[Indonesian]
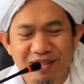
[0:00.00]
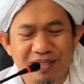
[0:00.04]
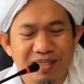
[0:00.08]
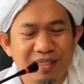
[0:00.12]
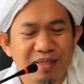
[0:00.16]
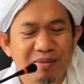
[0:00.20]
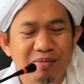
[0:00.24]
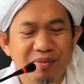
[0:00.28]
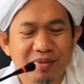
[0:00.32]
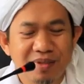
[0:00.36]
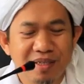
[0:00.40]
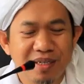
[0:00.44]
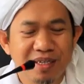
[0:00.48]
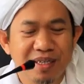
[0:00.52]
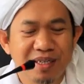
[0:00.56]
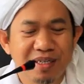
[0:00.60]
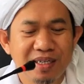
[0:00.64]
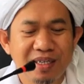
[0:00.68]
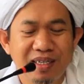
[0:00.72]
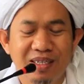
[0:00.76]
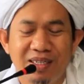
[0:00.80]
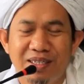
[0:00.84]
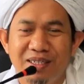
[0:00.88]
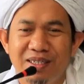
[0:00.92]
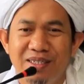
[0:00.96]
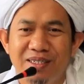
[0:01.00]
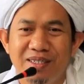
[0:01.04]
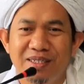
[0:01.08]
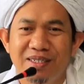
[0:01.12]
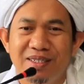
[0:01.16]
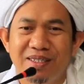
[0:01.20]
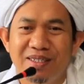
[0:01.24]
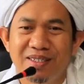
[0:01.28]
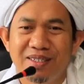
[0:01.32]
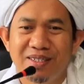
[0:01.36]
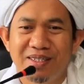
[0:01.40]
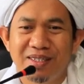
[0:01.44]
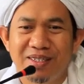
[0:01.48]
Seperti ini.
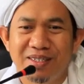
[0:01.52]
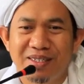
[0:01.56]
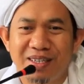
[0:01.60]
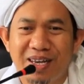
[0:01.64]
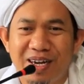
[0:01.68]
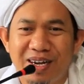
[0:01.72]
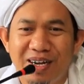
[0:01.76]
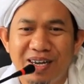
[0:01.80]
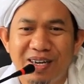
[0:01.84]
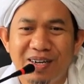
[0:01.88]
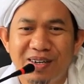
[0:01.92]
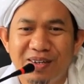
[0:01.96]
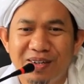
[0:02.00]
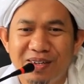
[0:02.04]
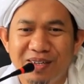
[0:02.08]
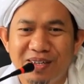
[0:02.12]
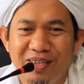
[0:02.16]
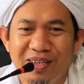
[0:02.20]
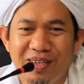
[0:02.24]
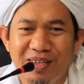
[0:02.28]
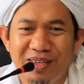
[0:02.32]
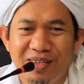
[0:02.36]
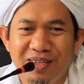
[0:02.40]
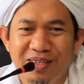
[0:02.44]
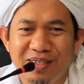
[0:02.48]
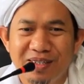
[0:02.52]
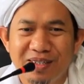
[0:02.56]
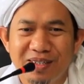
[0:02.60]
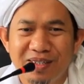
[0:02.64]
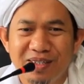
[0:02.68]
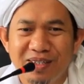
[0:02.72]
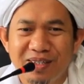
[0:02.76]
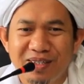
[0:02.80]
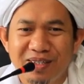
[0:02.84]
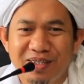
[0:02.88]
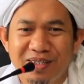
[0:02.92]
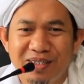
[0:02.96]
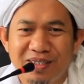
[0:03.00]
Jangan ya,
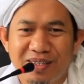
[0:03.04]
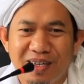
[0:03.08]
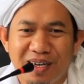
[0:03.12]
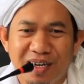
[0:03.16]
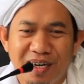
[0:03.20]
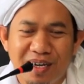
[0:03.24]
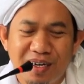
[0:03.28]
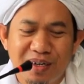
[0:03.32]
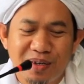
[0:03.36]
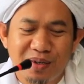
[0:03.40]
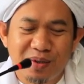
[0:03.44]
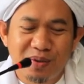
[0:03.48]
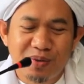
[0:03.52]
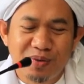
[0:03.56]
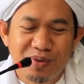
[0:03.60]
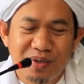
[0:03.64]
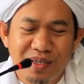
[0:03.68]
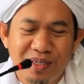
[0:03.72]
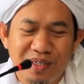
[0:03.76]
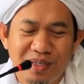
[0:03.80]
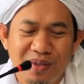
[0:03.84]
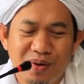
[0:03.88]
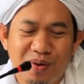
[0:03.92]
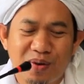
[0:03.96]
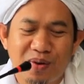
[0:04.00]
jangan duit.